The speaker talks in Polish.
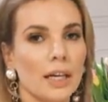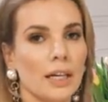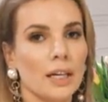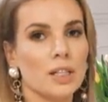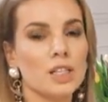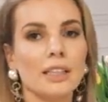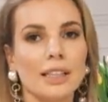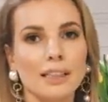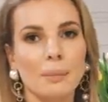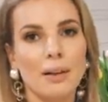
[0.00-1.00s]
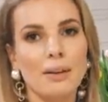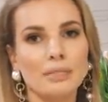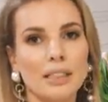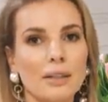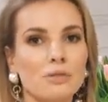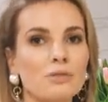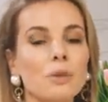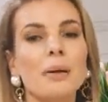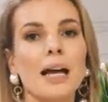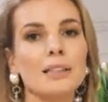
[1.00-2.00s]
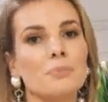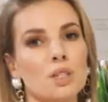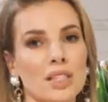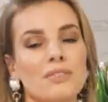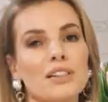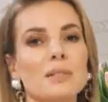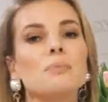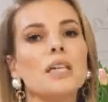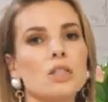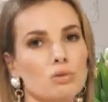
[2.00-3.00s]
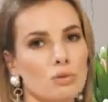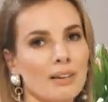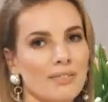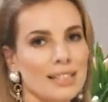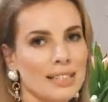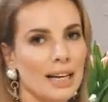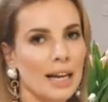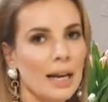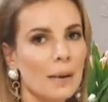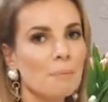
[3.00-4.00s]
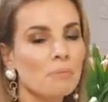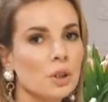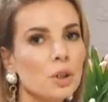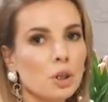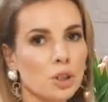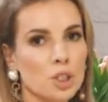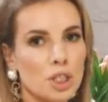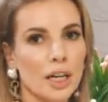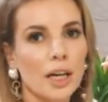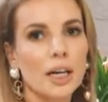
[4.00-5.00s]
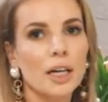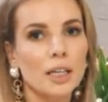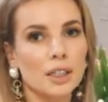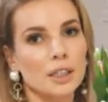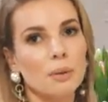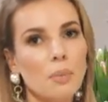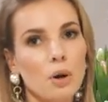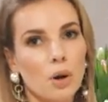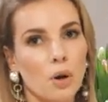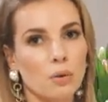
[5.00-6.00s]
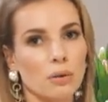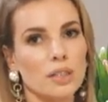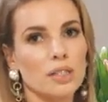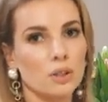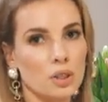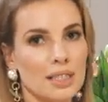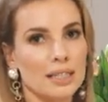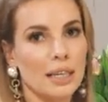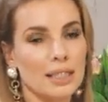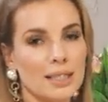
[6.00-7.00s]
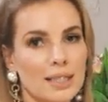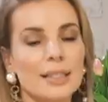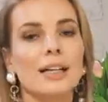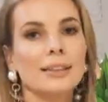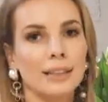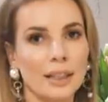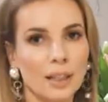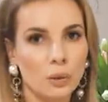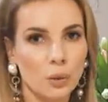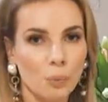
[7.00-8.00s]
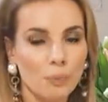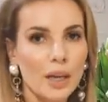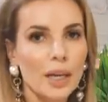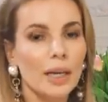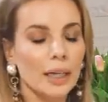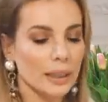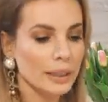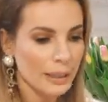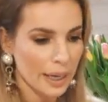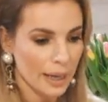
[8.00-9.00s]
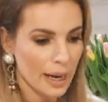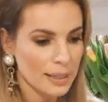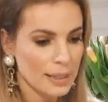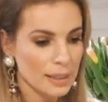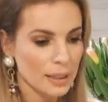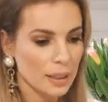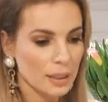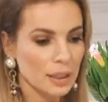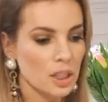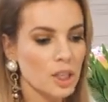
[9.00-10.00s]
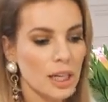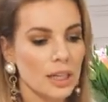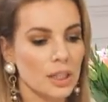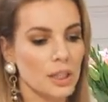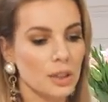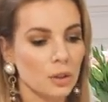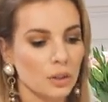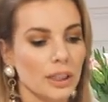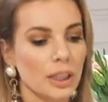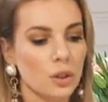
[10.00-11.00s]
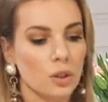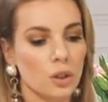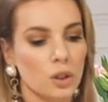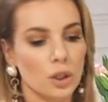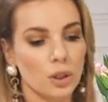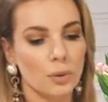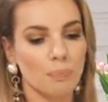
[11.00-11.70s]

E, czyli tak naprawdę w wybranym przez Was miejscu na wesele goście nie mogą skorzystać z cateringu. I teraz, y, jeżeli do, takiego,